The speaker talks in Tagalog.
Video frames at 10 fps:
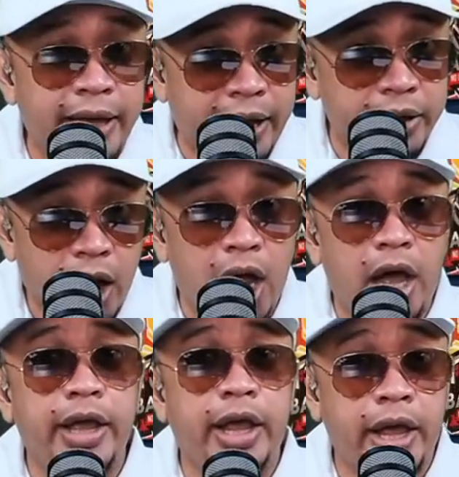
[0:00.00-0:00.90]
God,
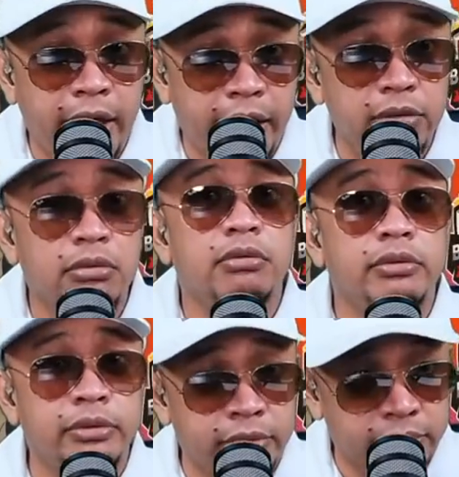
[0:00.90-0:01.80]
I hate.
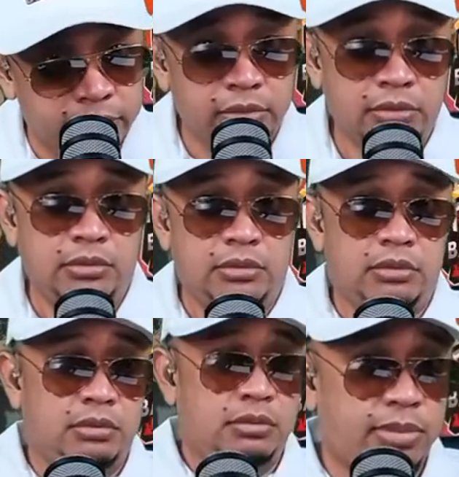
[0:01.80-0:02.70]
Mm.
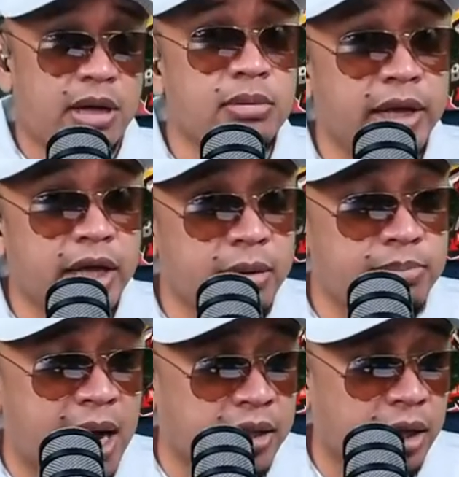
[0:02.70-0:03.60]
Paano magiging
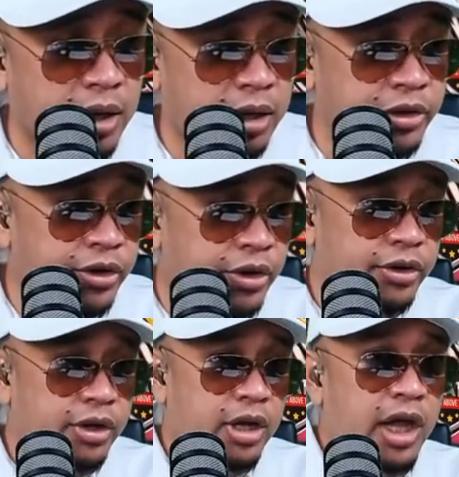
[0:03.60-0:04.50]
batang ano yun?
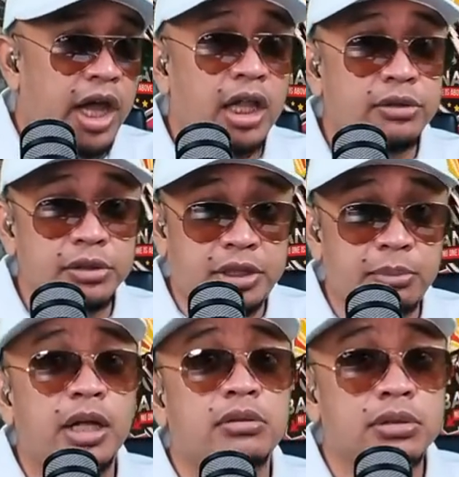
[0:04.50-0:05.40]
Ito,
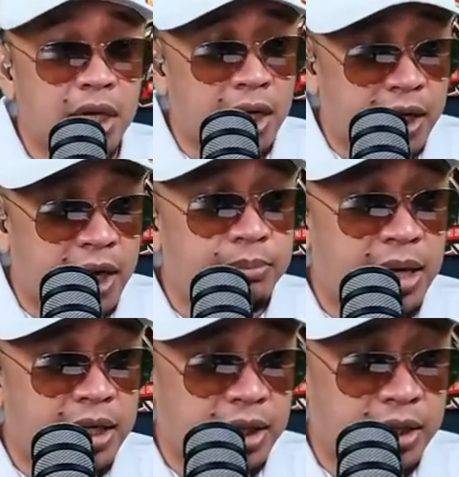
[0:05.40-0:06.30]
ito talaga ang
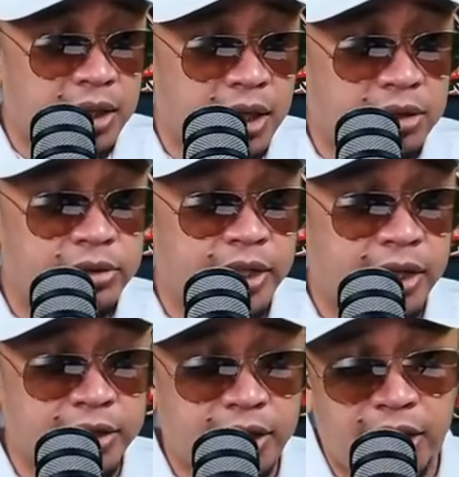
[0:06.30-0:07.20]
batang uh,
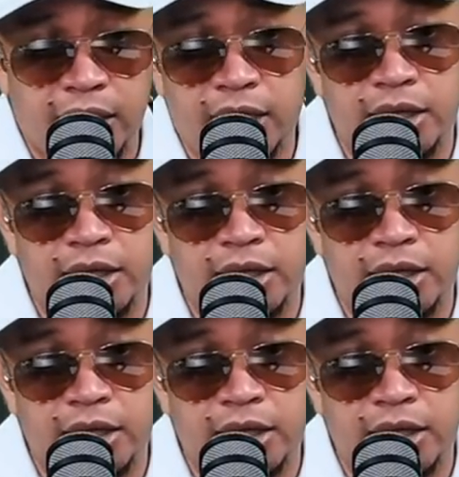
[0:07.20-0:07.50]
Duterte.